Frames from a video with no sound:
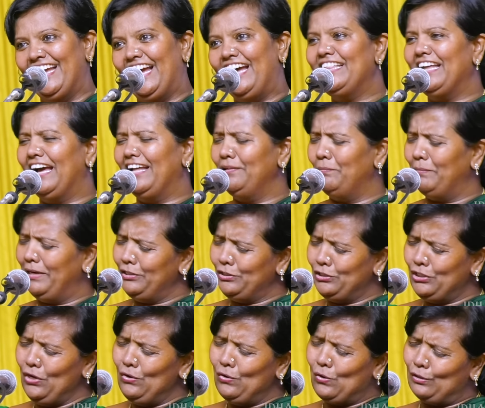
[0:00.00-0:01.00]
அது அது
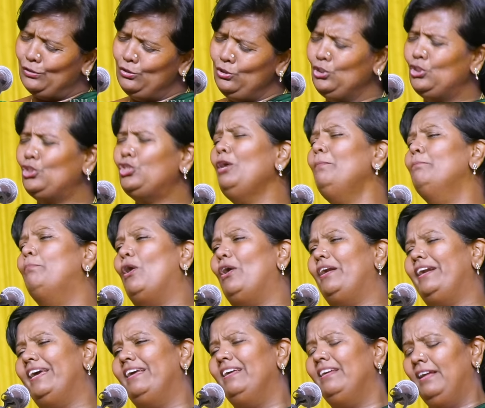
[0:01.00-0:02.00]
மட்டும் கொஞ்சம்
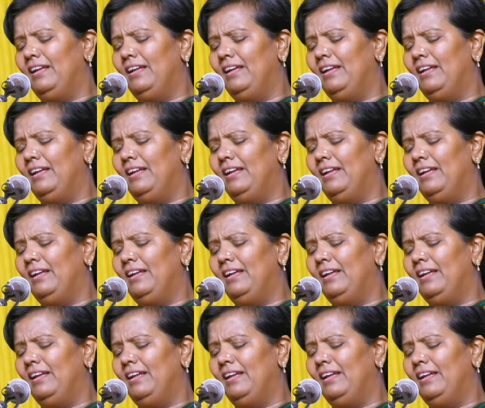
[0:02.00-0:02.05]
பாண்ட்